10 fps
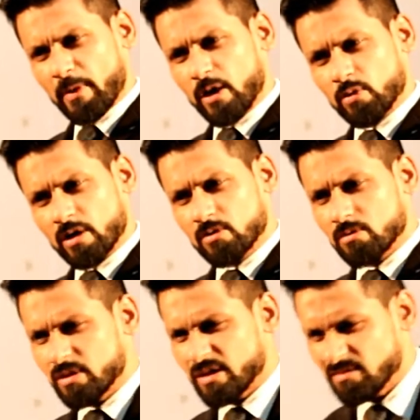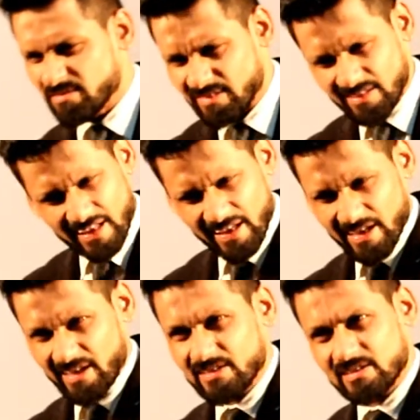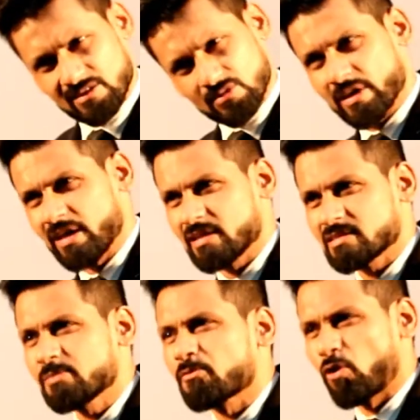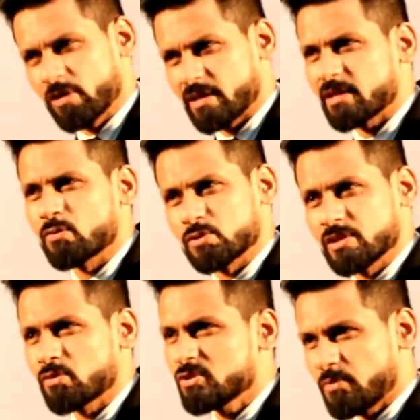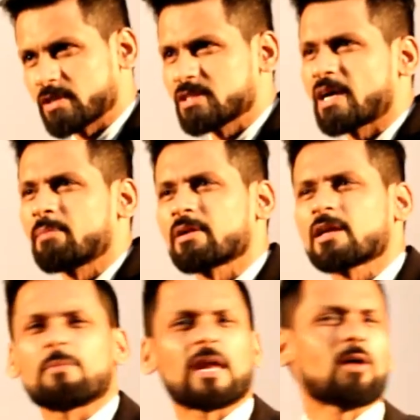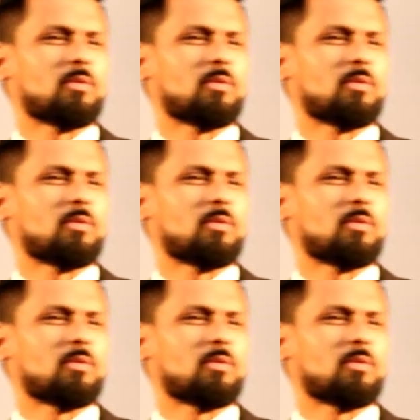आई हुआ रकम को नहीं यार इसने तो कहीं ना कहीं फ्रॉड करके कुछ ना कुछ फर्जी काम करके बना